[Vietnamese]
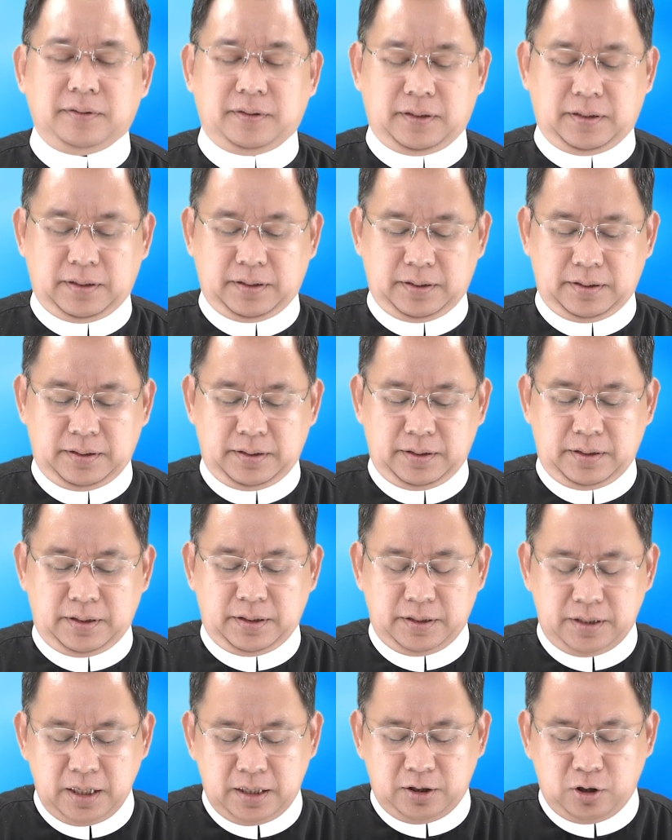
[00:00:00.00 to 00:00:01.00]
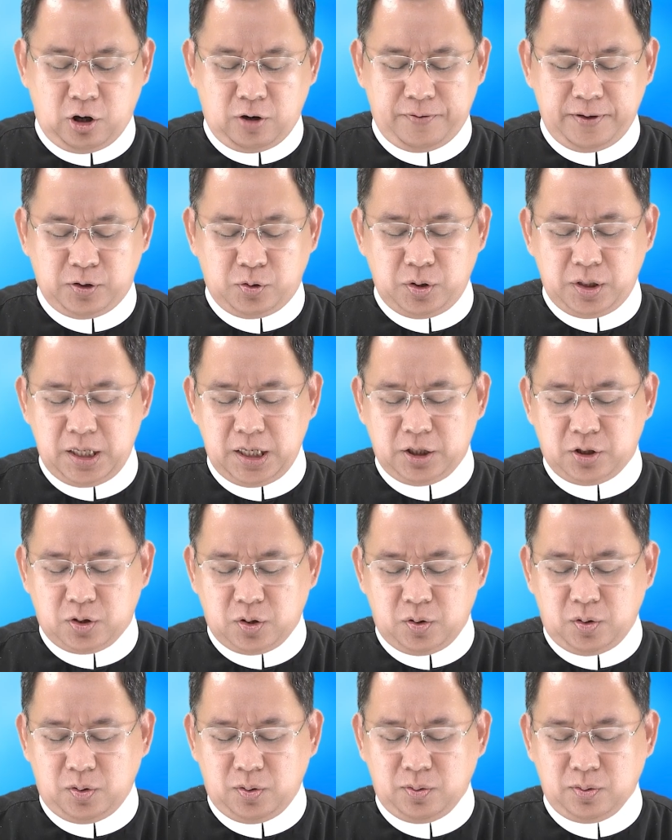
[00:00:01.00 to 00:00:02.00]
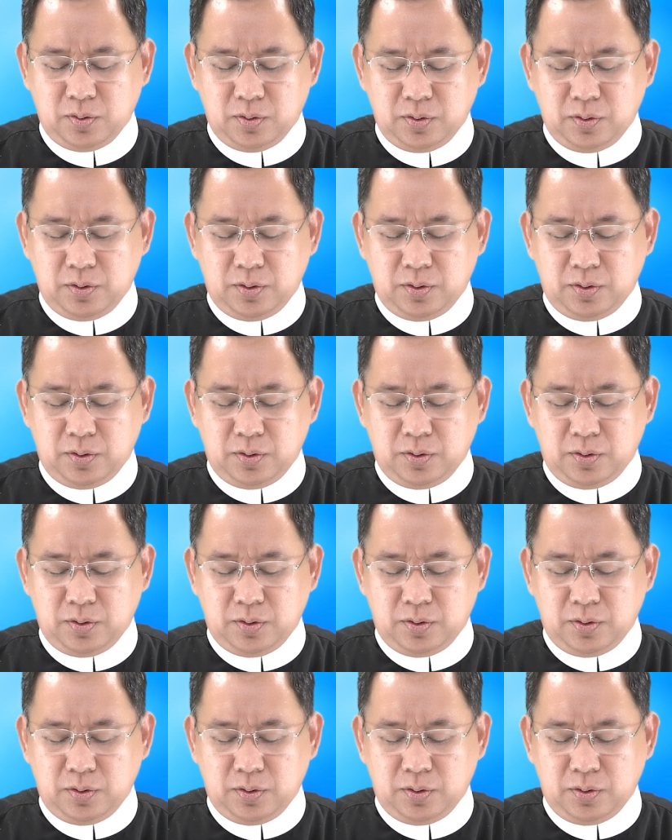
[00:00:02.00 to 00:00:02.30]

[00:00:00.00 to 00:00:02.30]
À, nhưng đối với Chúa Giêsu